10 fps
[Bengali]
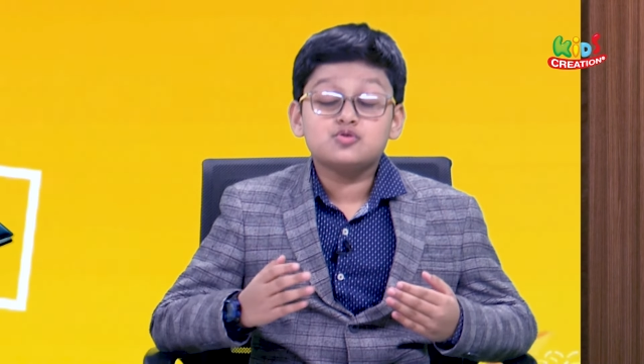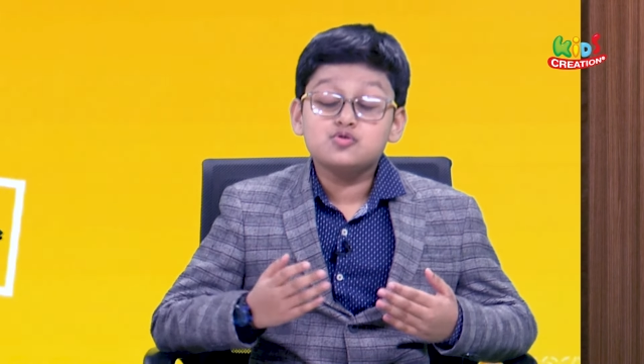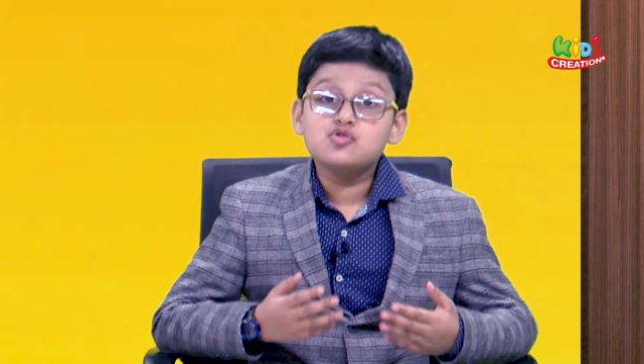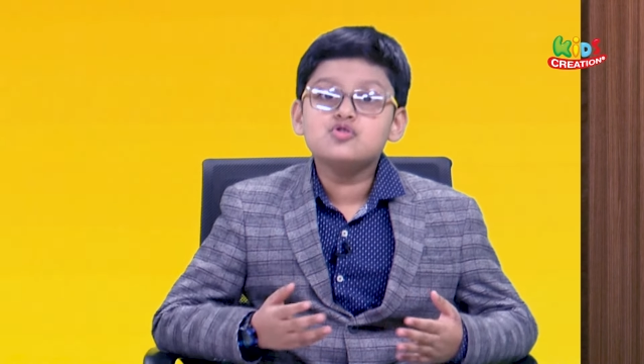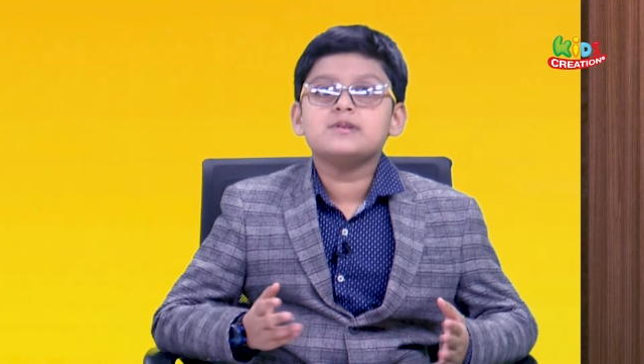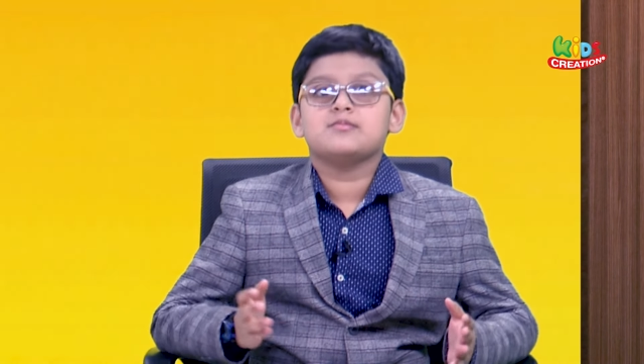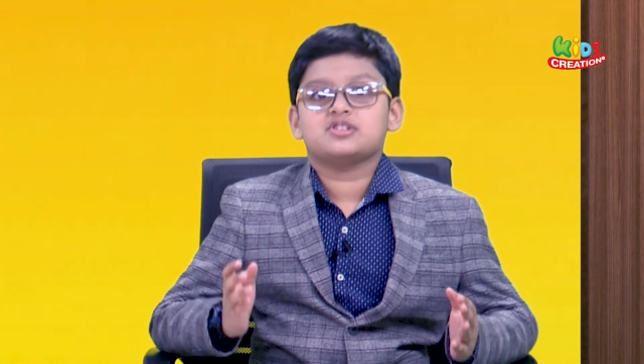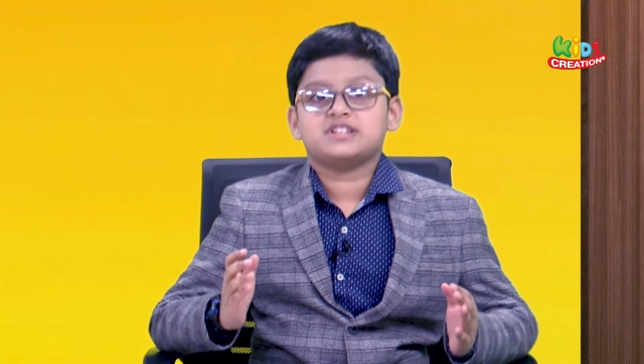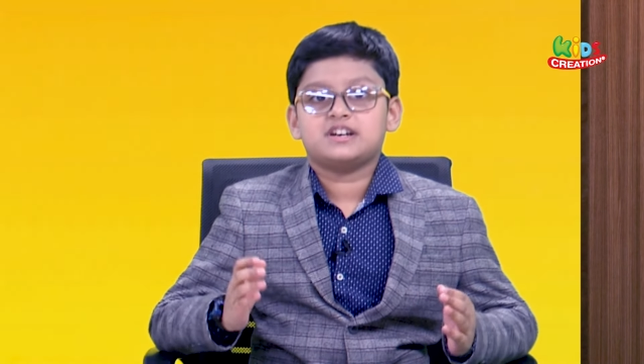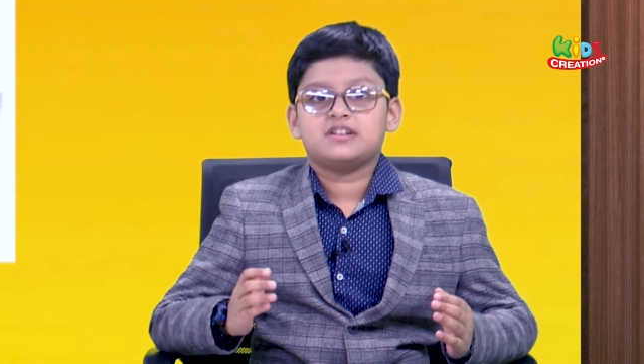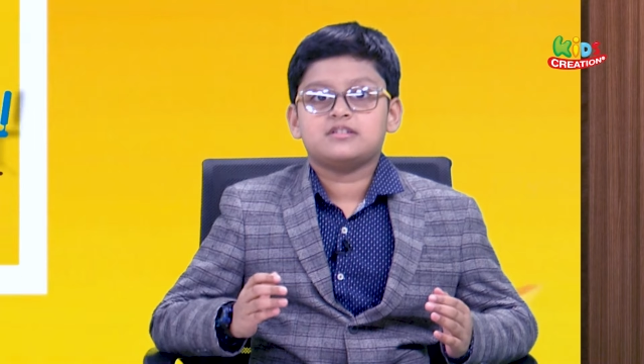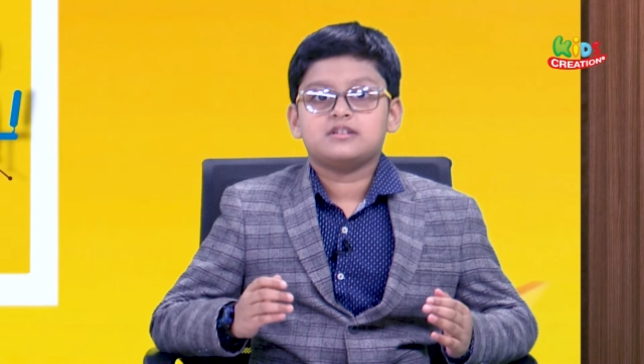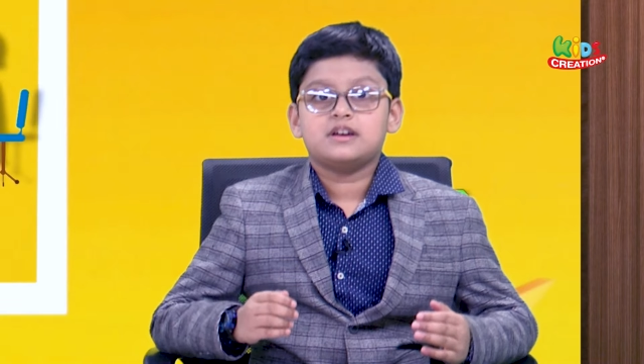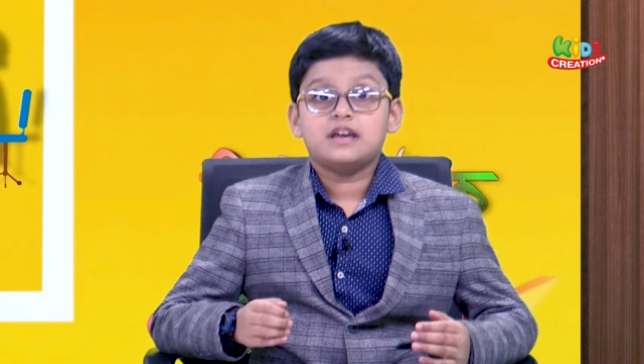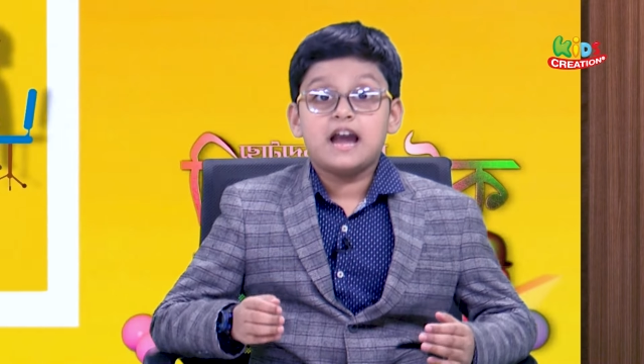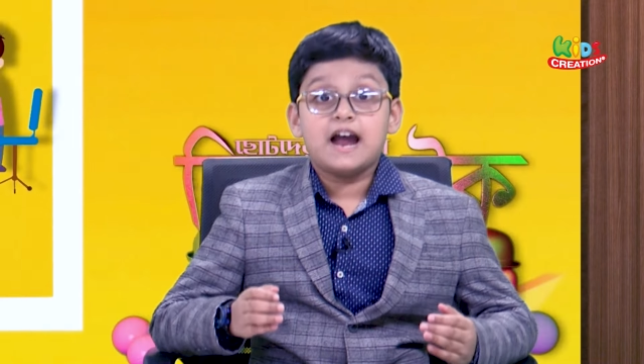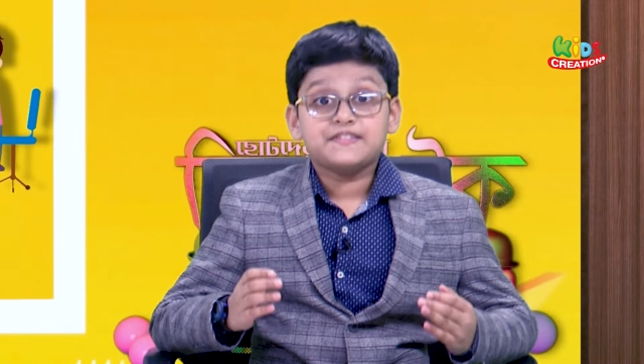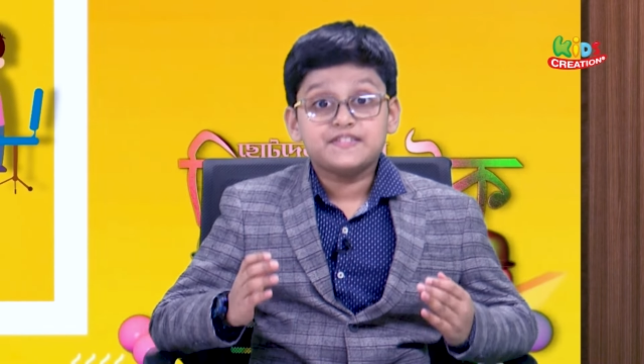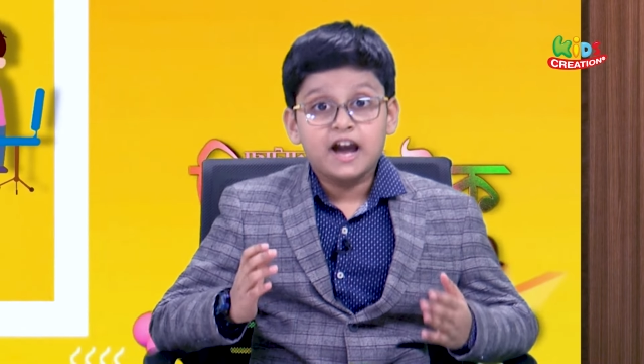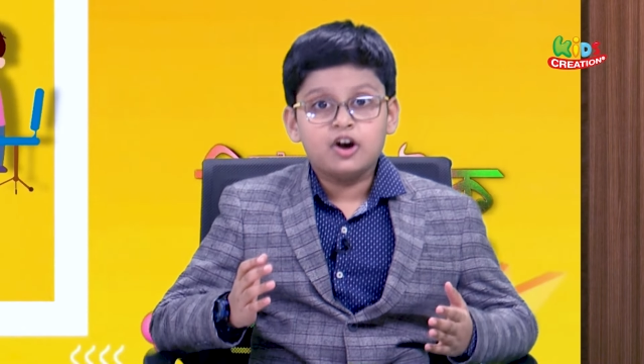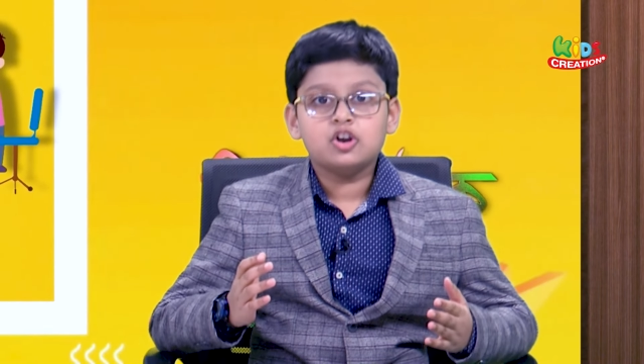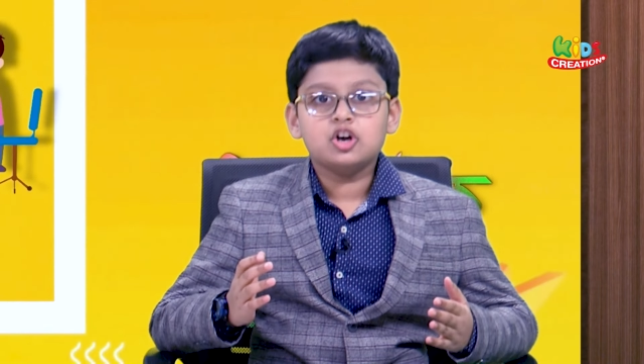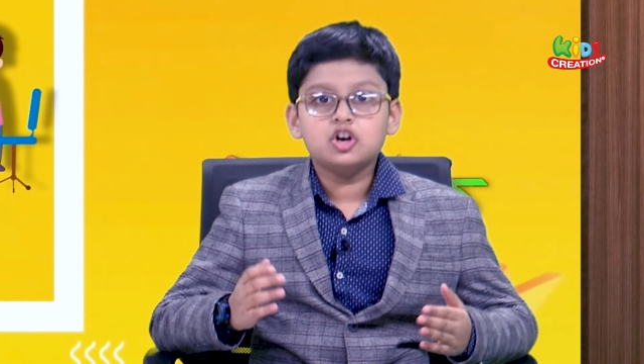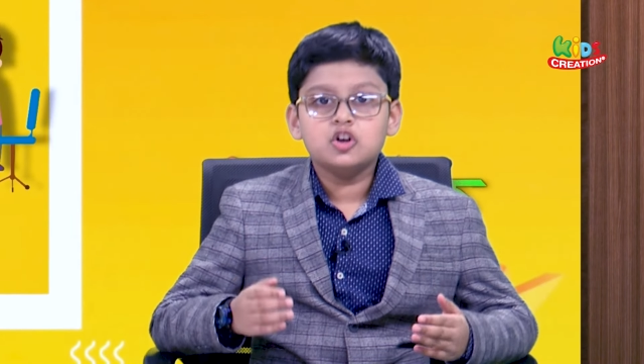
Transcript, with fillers: খুবই মজার আর তা হলো